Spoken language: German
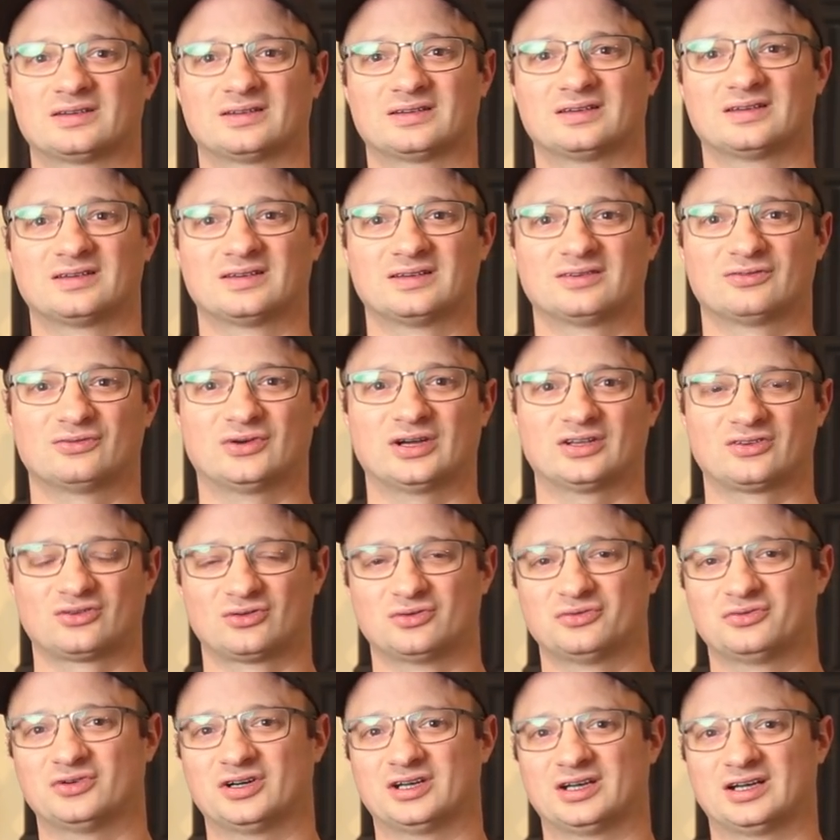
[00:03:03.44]
Also das ist fast
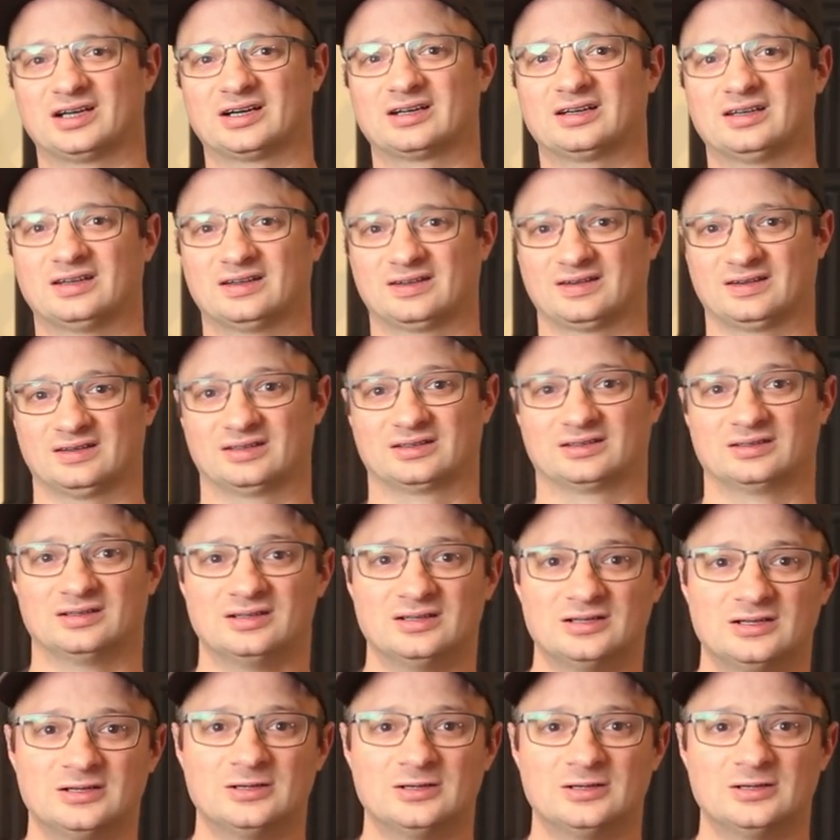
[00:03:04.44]
zu vernachlässigen.